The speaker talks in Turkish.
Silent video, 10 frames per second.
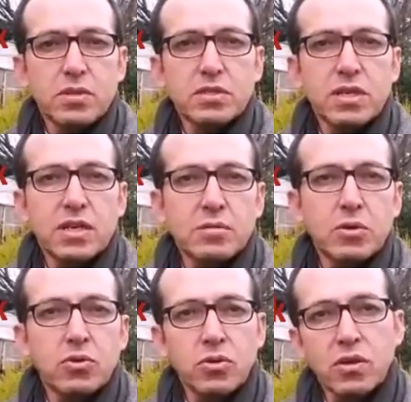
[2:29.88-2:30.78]
biz
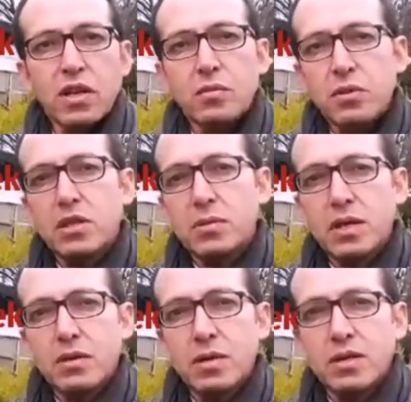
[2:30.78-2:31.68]
daima onun kalemiyle
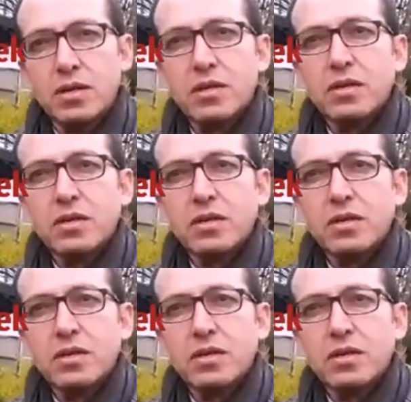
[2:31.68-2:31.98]
beraber